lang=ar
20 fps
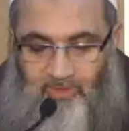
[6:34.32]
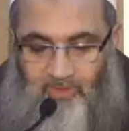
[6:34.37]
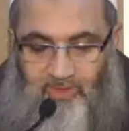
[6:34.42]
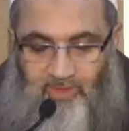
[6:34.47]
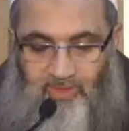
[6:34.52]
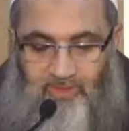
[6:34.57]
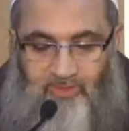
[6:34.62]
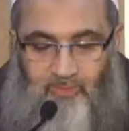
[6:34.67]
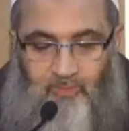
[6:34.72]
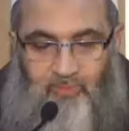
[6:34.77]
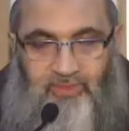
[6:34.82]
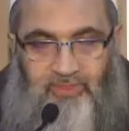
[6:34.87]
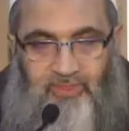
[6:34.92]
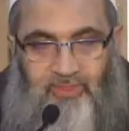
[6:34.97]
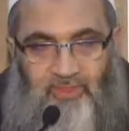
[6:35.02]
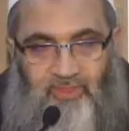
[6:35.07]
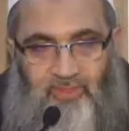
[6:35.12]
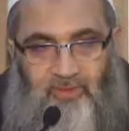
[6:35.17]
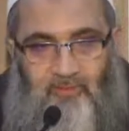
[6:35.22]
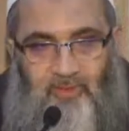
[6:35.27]
كان
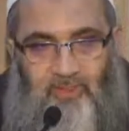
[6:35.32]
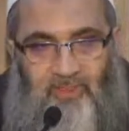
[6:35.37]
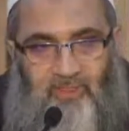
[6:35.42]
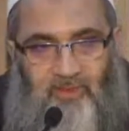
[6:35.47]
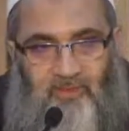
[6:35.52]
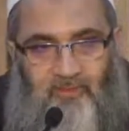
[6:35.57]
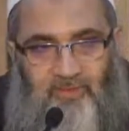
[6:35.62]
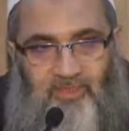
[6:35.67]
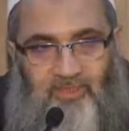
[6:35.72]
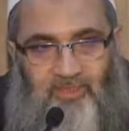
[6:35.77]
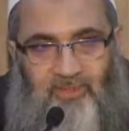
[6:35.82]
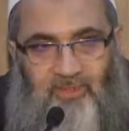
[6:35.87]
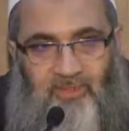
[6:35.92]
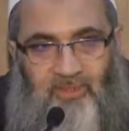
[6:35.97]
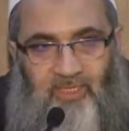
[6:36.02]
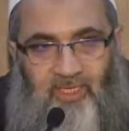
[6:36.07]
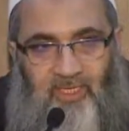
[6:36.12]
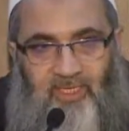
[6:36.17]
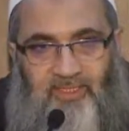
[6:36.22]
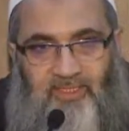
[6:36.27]
مستقيم الأمر
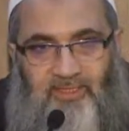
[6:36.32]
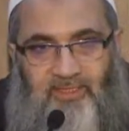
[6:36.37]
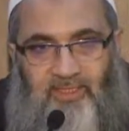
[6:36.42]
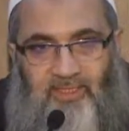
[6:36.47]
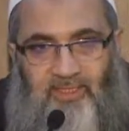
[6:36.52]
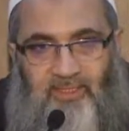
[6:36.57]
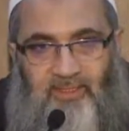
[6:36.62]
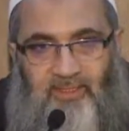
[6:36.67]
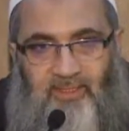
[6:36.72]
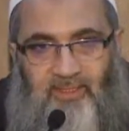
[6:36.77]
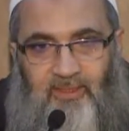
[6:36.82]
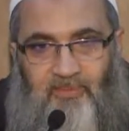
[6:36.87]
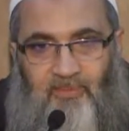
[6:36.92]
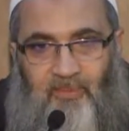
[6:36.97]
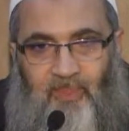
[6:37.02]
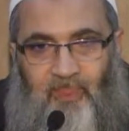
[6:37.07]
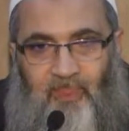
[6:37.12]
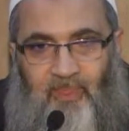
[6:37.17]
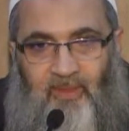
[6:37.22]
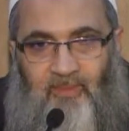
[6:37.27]
أي كان
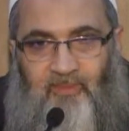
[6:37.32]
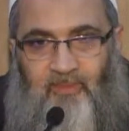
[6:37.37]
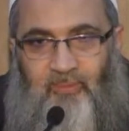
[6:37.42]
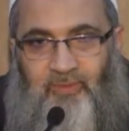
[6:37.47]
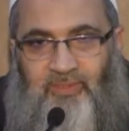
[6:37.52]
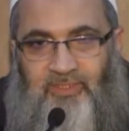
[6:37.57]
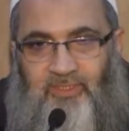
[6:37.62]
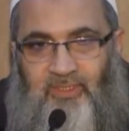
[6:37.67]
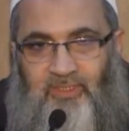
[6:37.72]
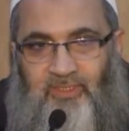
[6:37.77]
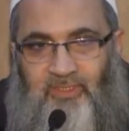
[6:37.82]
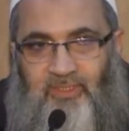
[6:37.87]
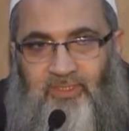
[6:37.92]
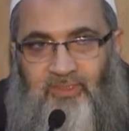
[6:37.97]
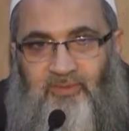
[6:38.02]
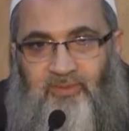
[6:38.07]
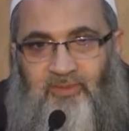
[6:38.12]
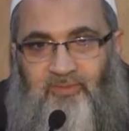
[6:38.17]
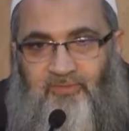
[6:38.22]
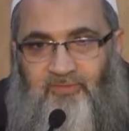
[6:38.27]

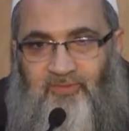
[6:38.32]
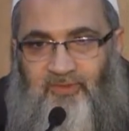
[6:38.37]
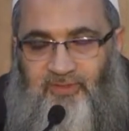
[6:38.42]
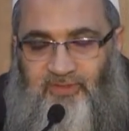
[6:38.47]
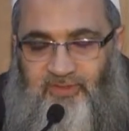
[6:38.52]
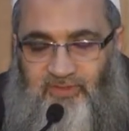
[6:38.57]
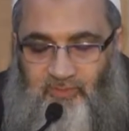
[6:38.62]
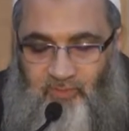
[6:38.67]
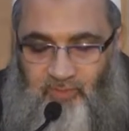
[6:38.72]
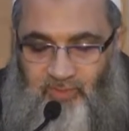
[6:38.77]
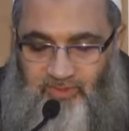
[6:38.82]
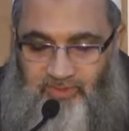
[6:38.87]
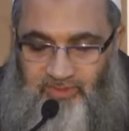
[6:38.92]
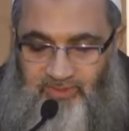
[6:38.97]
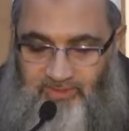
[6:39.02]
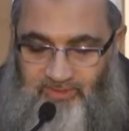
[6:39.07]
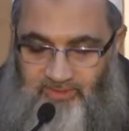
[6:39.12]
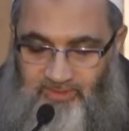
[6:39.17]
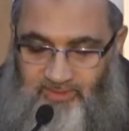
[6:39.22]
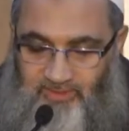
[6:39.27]
مستقيما في
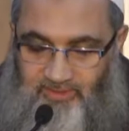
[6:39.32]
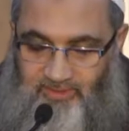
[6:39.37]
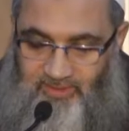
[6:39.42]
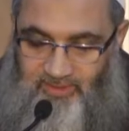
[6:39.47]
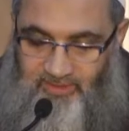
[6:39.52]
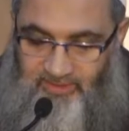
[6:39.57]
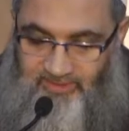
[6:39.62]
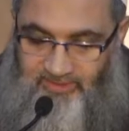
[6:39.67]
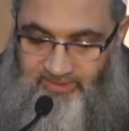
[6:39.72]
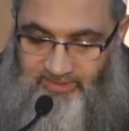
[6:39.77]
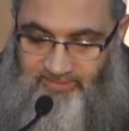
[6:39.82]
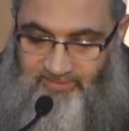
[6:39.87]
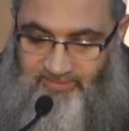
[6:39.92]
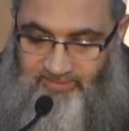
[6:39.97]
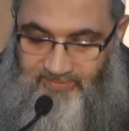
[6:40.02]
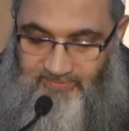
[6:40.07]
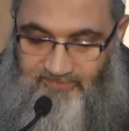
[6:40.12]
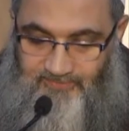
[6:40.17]
رواية الحديث